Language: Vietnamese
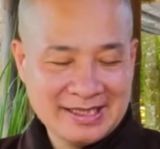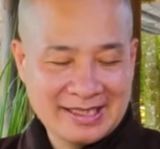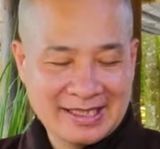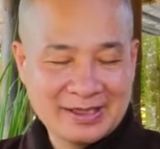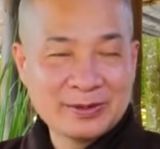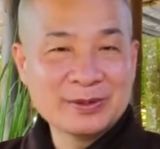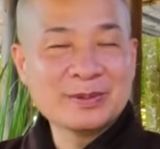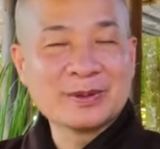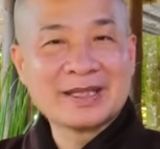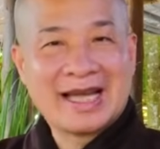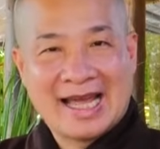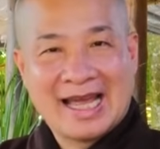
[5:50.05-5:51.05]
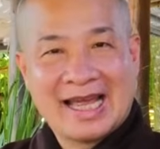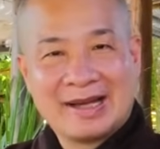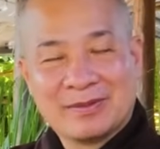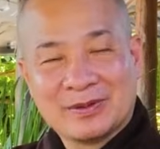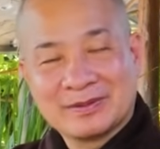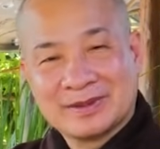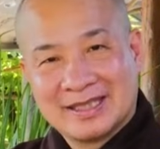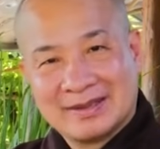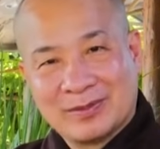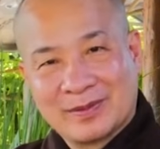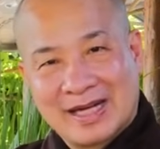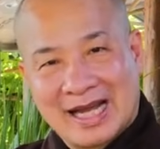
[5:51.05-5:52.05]
thì ta uống một ngày một
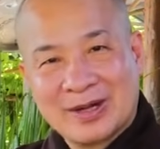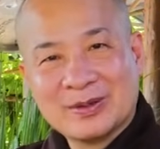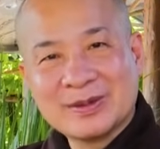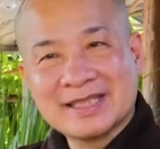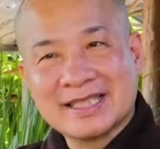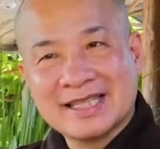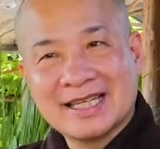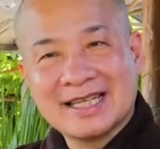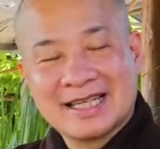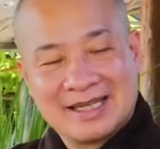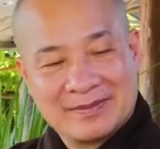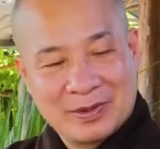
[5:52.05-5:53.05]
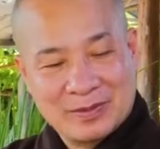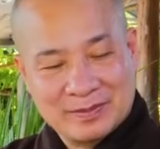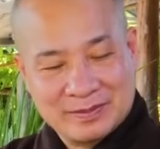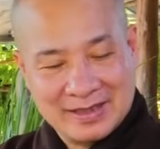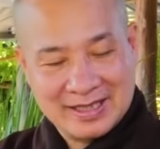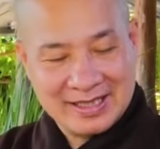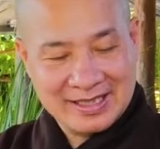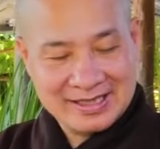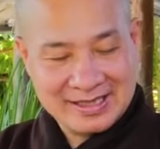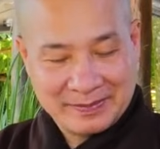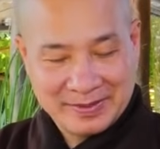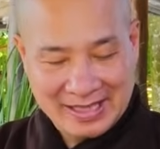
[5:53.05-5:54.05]
một lần uống vậy đó là một
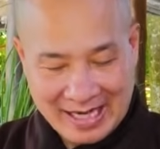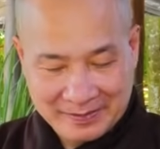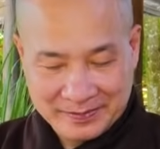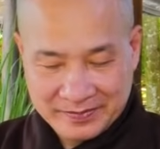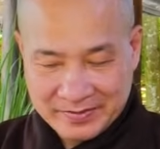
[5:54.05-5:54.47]
trăm gram.